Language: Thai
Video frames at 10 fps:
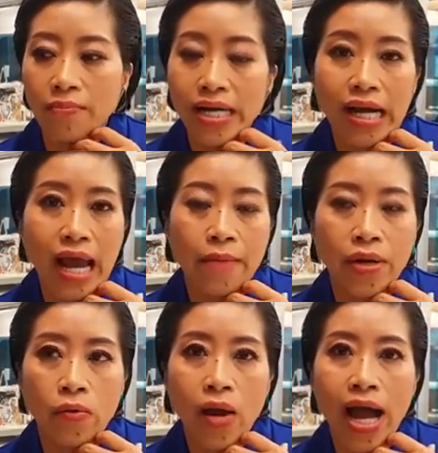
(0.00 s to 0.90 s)
มันกลาย
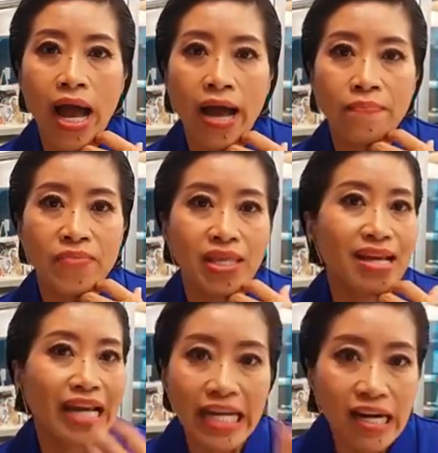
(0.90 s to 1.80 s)
เป็นว่าอ
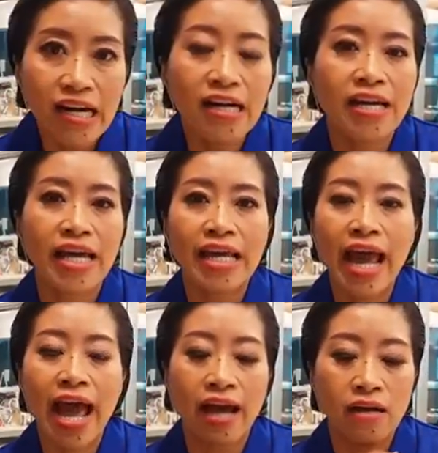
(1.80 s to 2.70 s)
ย่างฮิตเลอร์อย่าง
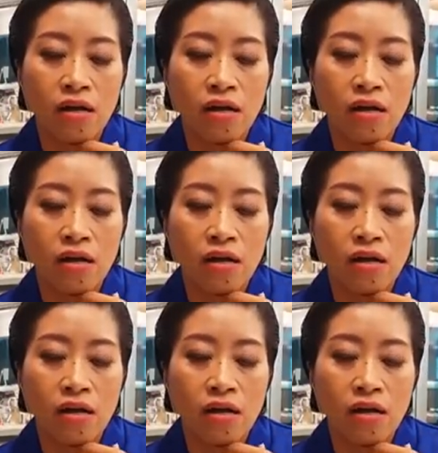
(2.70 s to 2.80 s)
เงี้ย